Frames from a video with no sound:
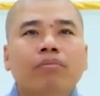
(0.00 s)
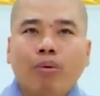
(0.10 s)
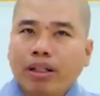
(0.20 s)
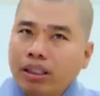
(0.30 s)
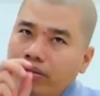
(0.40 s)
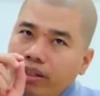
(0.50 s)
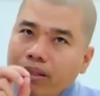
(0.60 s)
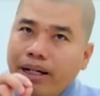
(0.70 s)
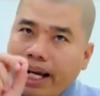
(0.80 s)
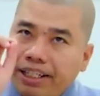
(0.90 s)
Một cái
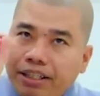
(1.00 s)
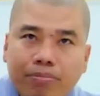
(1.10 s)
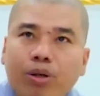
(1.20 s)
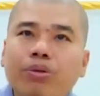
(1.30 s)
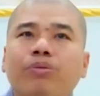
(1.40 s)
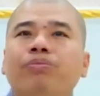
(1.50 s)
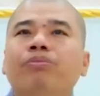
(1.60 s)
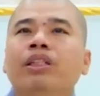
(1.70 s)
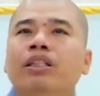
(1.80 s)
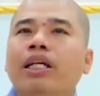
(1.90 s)
tivi mà cài zoom luôn.
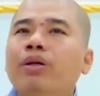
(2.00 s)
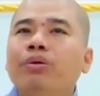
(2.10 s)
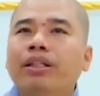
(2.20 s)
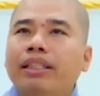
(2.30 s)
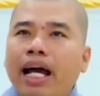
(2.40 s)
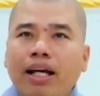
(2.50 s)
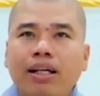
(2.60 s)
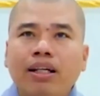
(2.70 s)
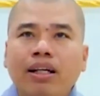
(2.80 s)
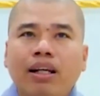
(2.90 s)
Kêu người ta,
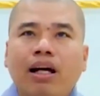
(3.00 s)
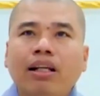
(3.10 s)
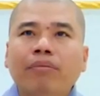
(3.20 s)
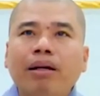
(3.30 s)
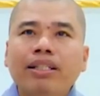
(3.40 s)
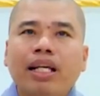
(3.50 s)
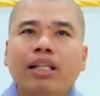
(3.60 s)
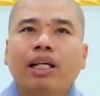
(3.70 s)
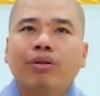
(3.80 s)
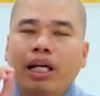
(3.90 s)
lợi điện máy
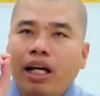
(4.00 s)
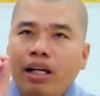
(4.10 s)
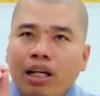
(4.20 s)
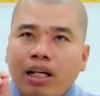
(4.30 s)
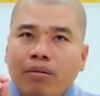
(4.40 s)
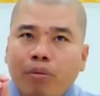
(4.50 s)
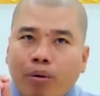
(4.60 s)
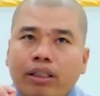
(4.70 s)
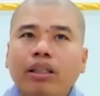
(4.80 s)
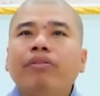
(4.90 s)
xanh kêu người ta,
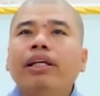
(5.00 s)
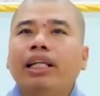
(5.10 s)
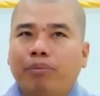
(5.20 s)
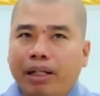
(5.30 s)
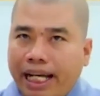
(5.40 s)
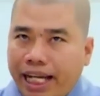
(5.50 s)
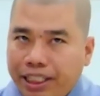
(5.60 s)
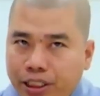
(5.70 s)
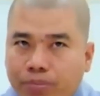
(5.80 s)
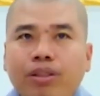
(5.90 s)
một cái tivi nào mà cài
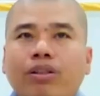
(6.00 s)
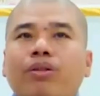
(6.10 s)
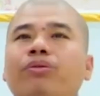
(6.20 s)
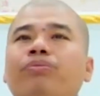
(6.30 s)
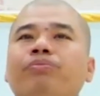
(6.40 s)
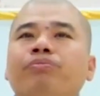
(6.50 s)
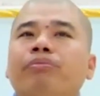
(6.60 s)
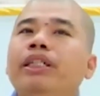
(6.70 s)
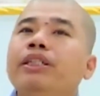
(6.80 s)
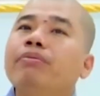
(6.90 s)
zoom được luôn.
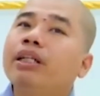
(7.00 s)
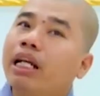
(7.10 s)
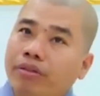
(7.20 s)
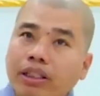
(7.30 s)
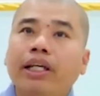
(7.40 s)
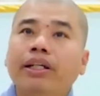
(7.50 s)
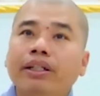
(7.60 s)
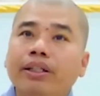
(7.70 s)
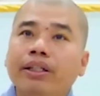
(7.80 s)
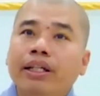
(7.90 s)
Bây giờ zoom nó đang phát triển,
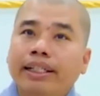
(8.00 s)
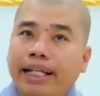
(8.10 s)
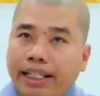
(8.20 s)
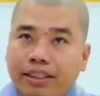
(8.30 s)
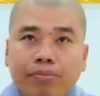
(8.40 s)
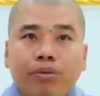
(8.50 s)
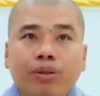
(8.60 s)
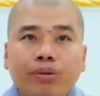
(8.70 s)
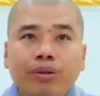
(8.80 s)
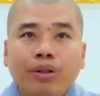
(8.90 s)
cài zoom
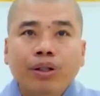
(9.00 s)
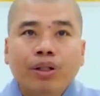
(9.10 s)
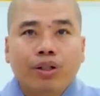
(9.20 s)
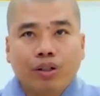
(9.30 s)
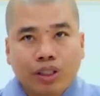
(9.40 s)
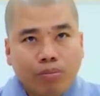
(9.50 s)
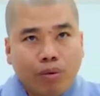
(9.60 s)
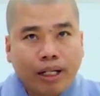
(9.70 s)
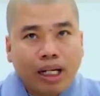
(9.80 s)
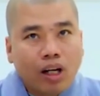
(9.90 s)
luôn. Rồi xong
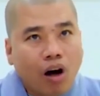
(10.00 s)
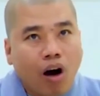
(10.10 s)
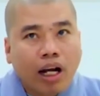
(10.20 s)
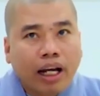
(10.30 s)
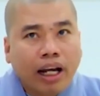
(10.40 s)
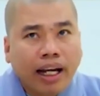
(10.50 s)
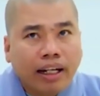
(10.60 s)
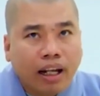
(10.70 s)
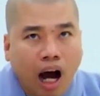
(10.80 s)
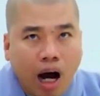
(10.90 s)
một cái lo
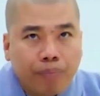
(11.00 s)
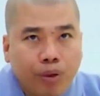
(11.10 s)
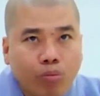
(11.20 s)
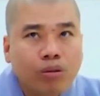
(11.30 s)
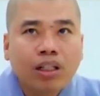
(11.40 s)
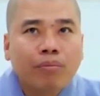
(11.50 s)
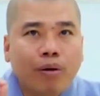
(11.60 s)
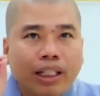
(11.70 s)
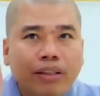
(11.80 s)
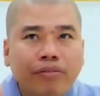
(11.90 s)
kết hợp chung,
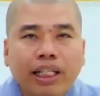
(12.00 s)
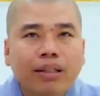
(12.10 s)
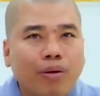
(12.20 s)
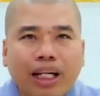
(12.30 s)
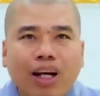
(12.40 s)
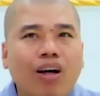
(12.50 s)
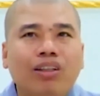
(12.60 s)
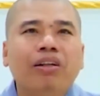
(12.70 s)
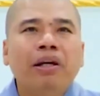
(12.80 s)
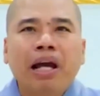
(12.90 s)
một cái tivi với một cái lo
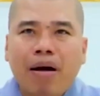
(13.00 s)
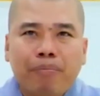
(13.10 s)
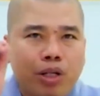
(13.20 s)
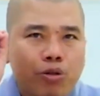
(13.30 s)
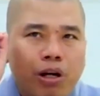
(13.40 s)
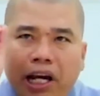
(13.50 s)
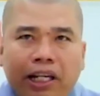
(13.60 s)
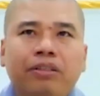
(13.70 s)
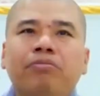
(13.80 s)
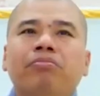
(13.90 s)
thôi. Âm điệu rất hay.